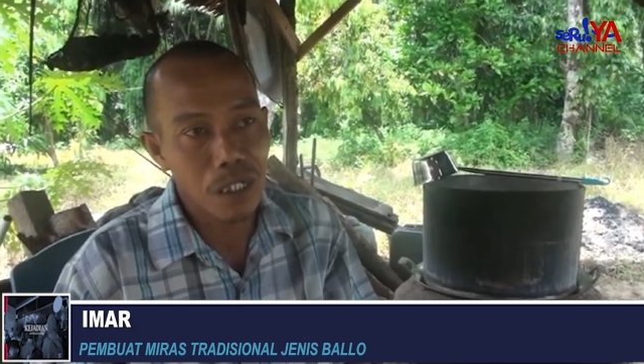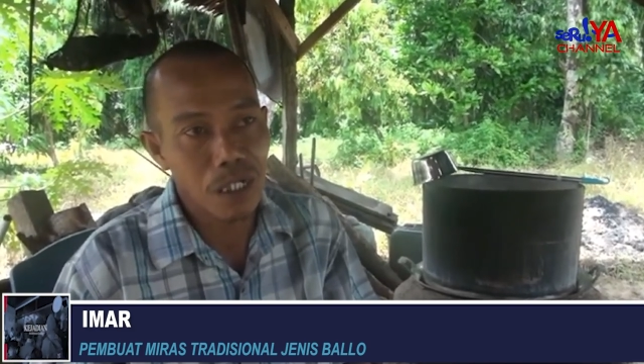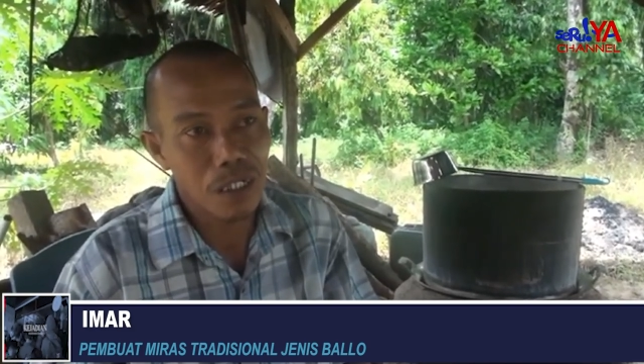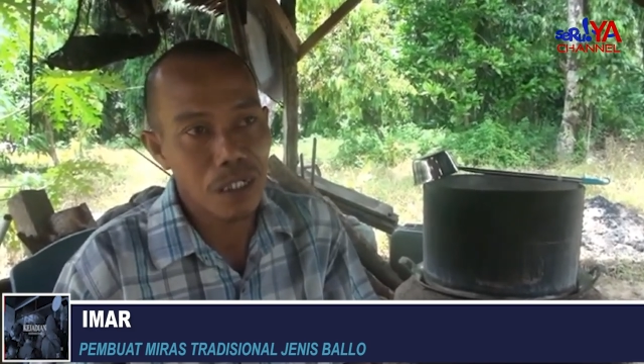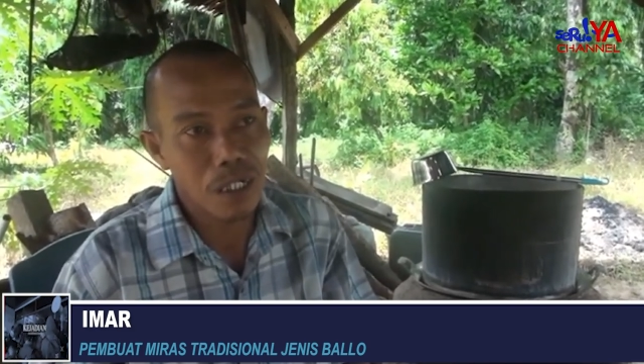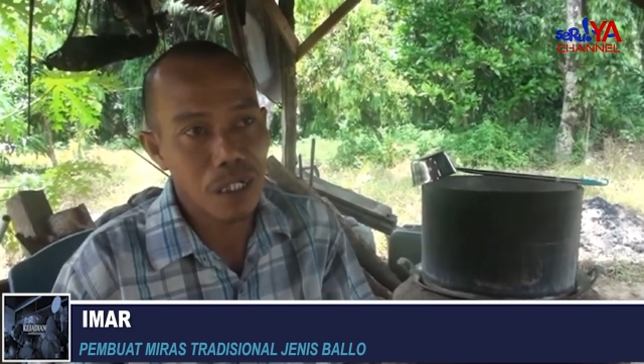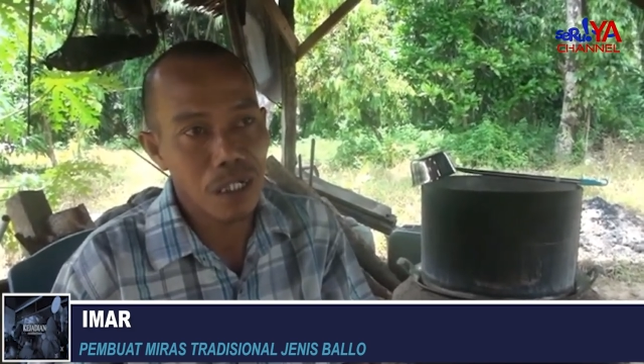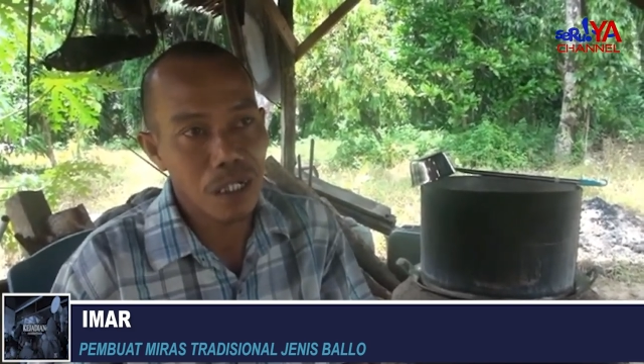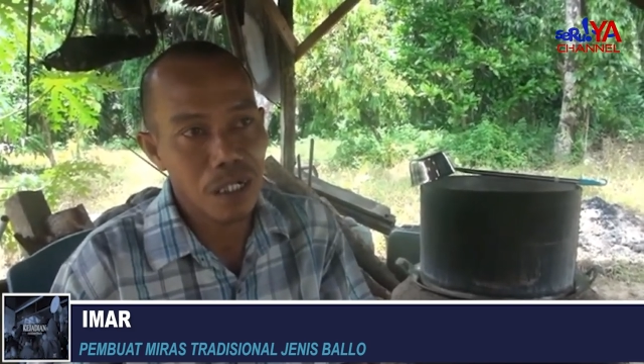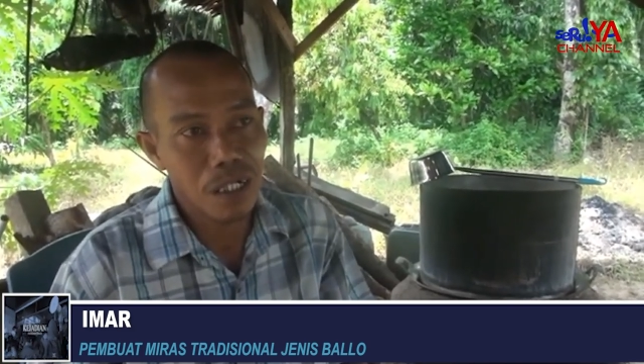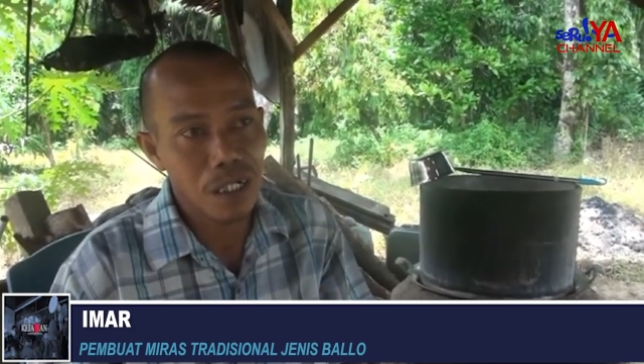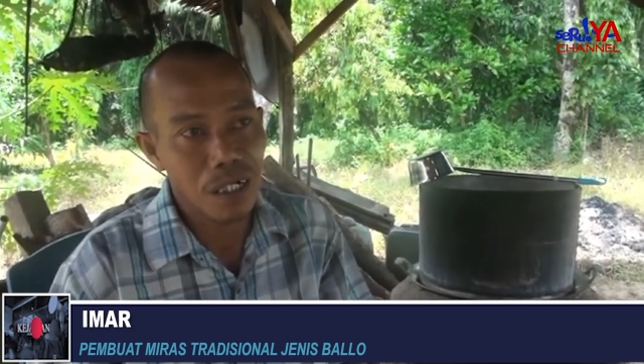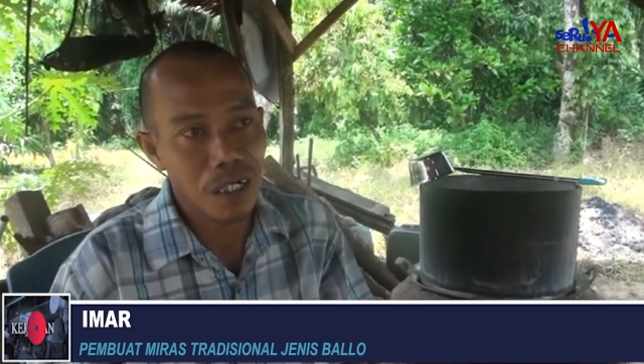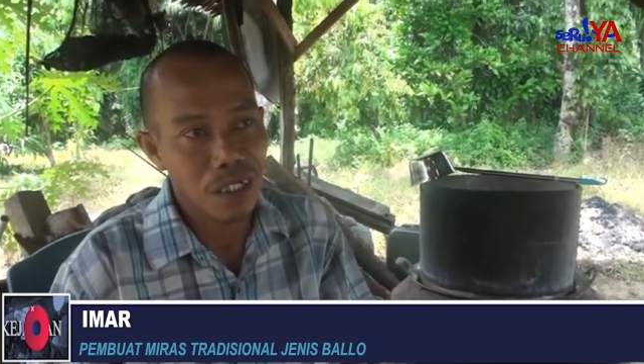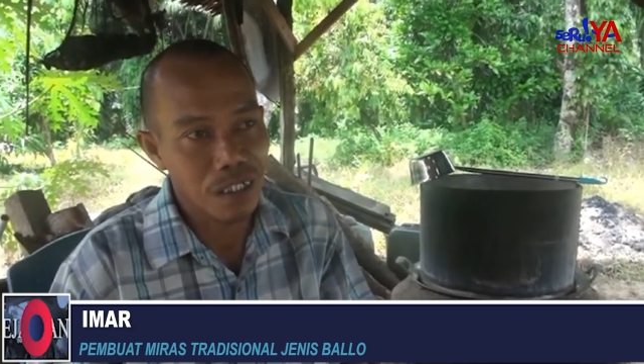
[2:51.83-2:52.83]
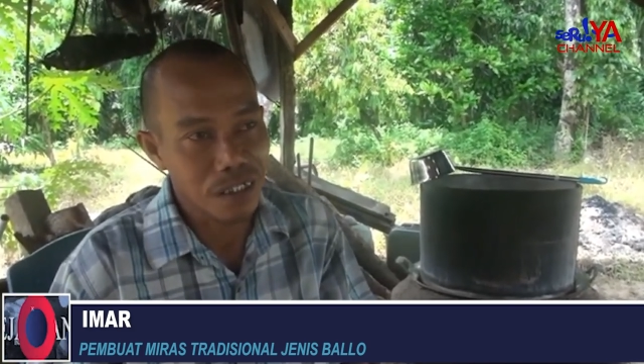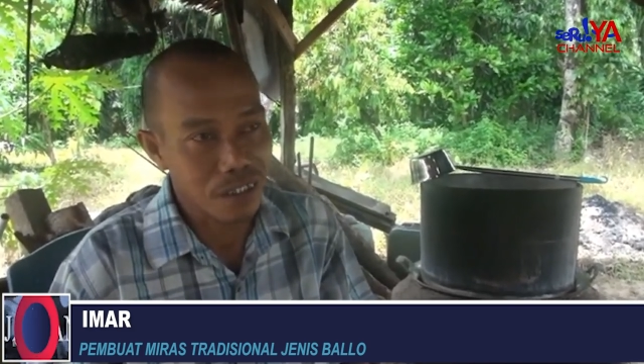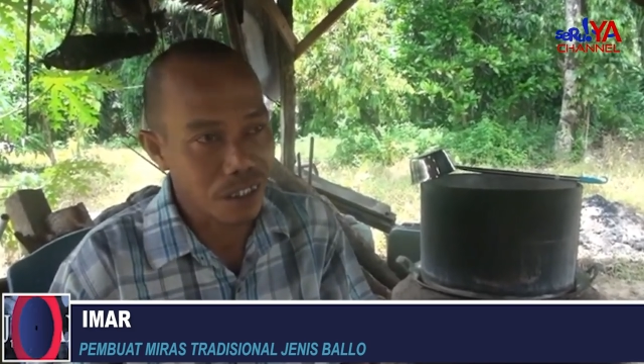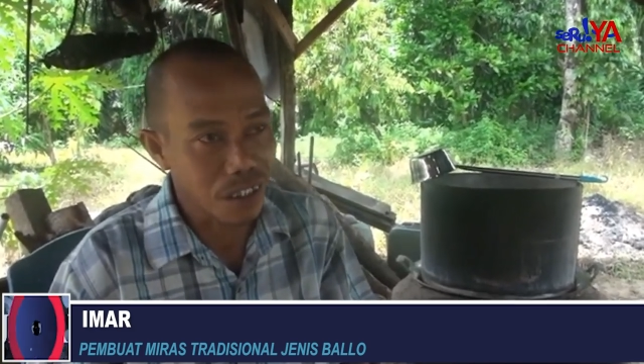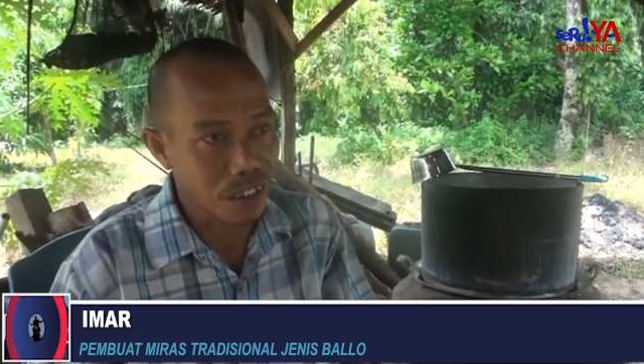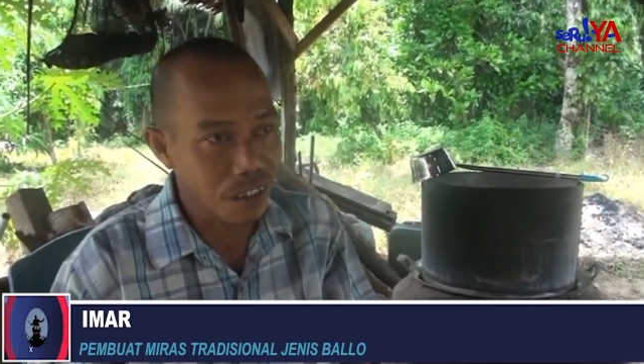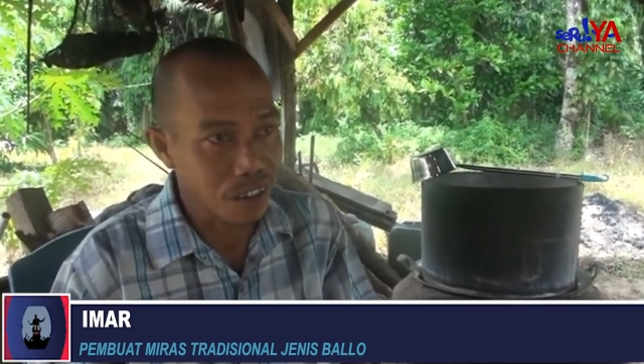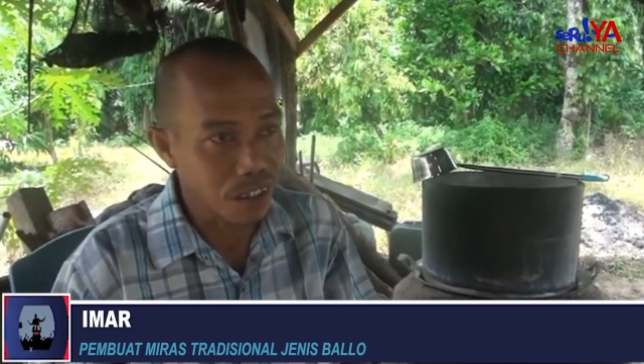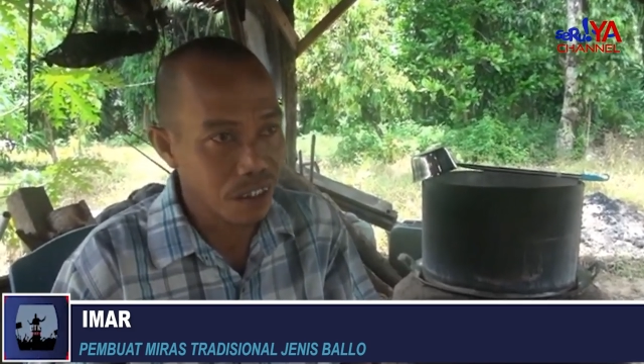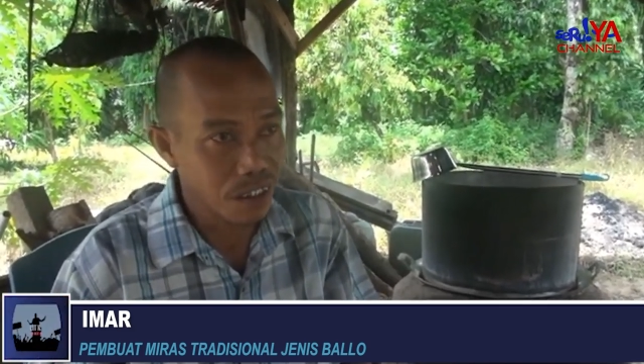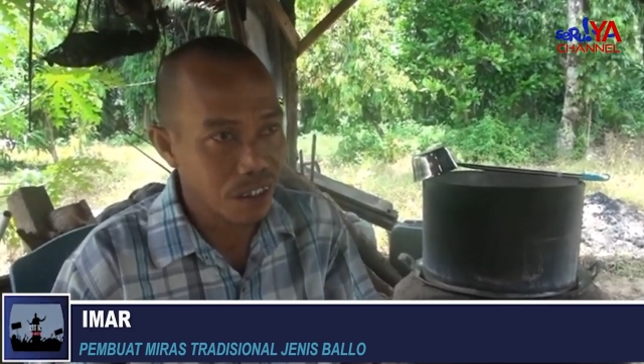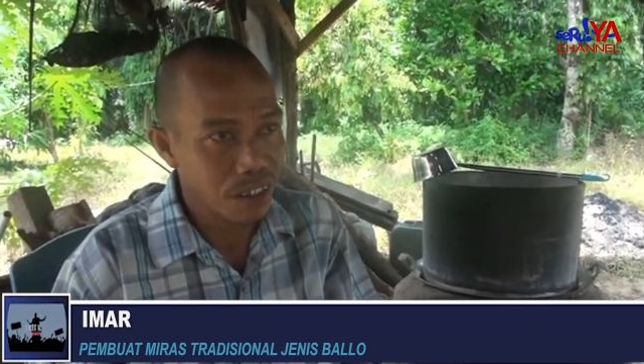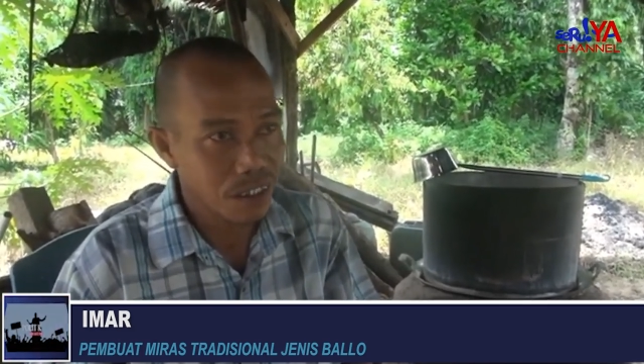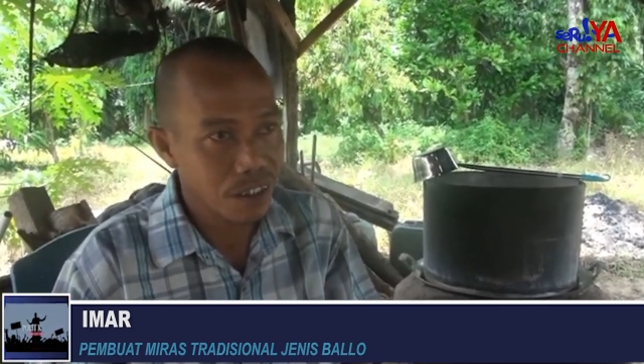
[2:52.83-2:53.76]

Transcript: tidak ada alatnya ini